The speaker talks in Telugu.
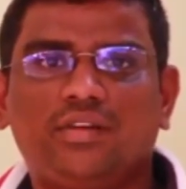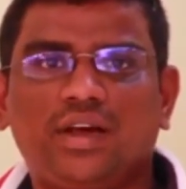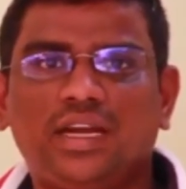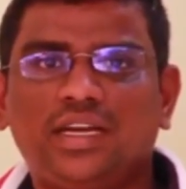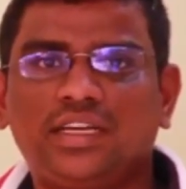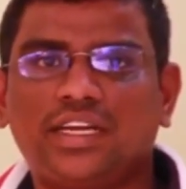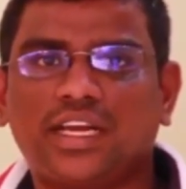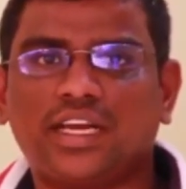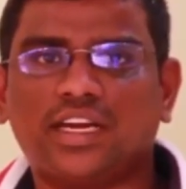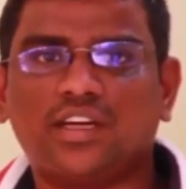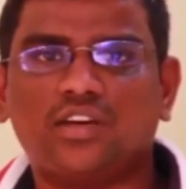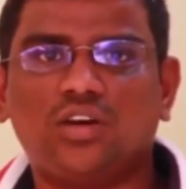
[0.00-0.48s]

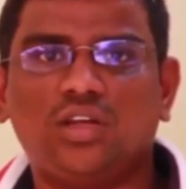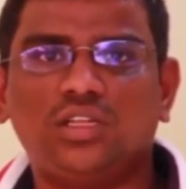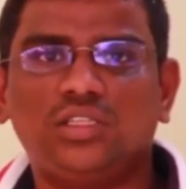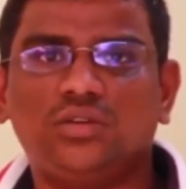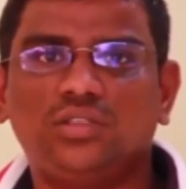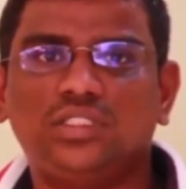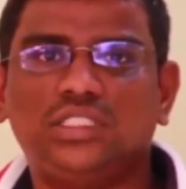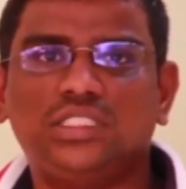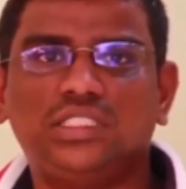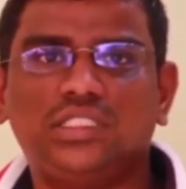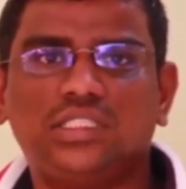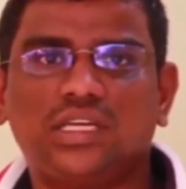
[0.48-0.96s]
వాళ్ళ
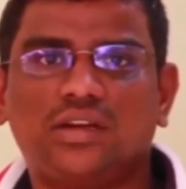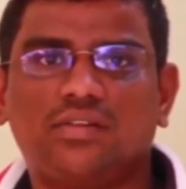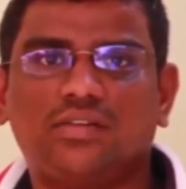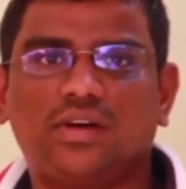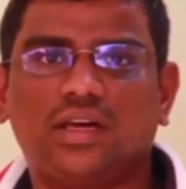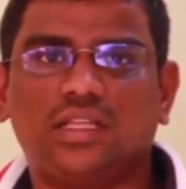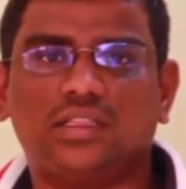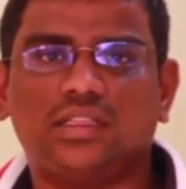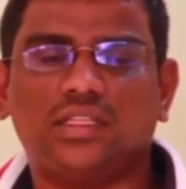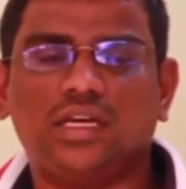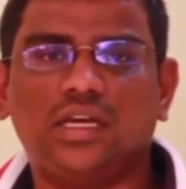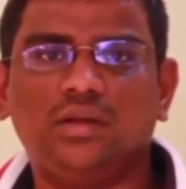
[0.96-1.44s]
టెక్నాలజీ వచ్చిన
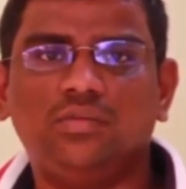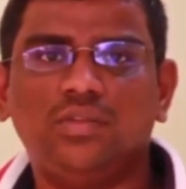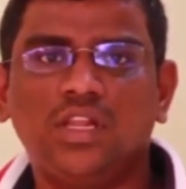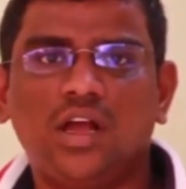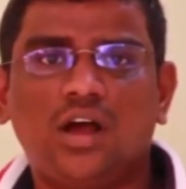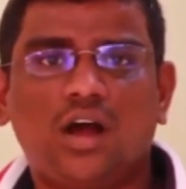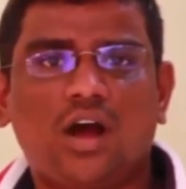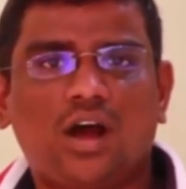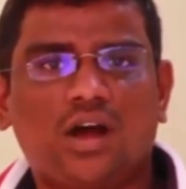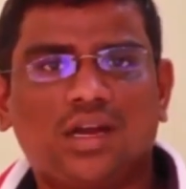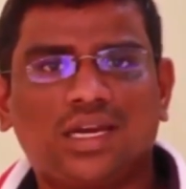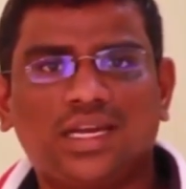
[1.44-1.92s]
తర్వాత
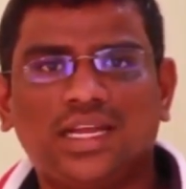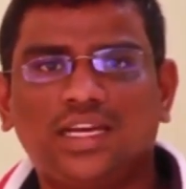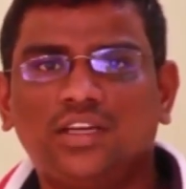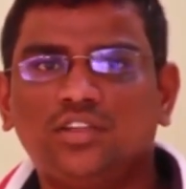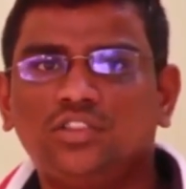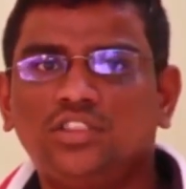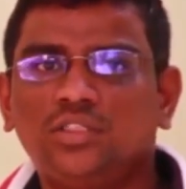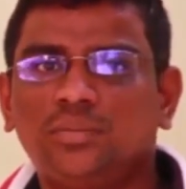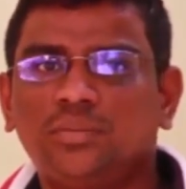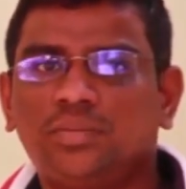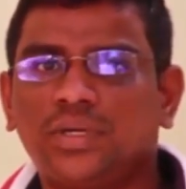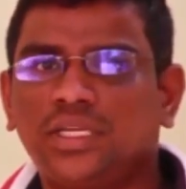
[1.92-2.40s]

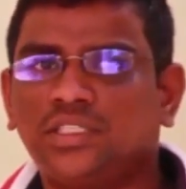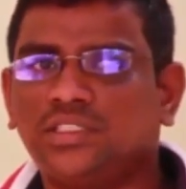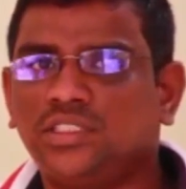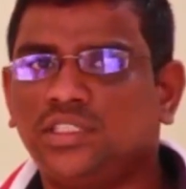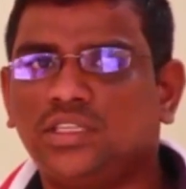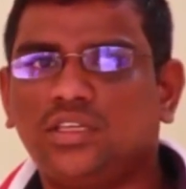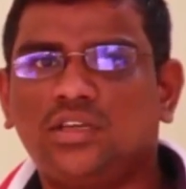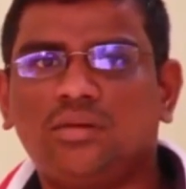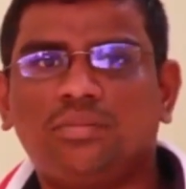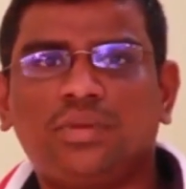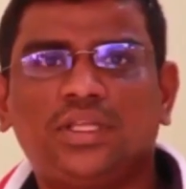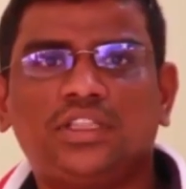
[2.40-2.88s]
ఆన్లైన్ నుంచి
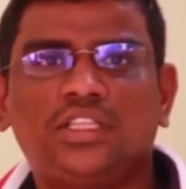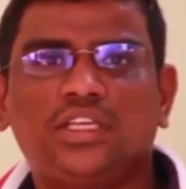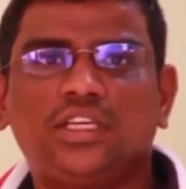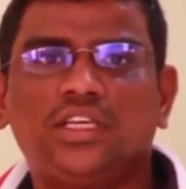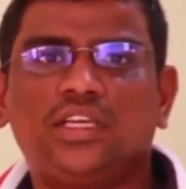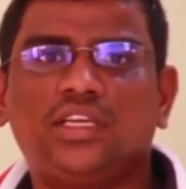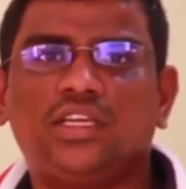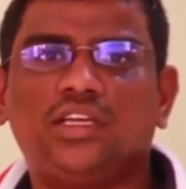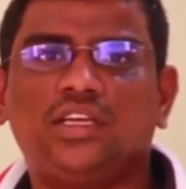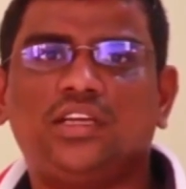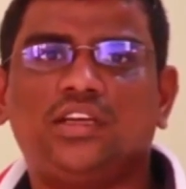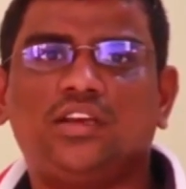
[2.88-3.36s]
ప్రతి ప్రతి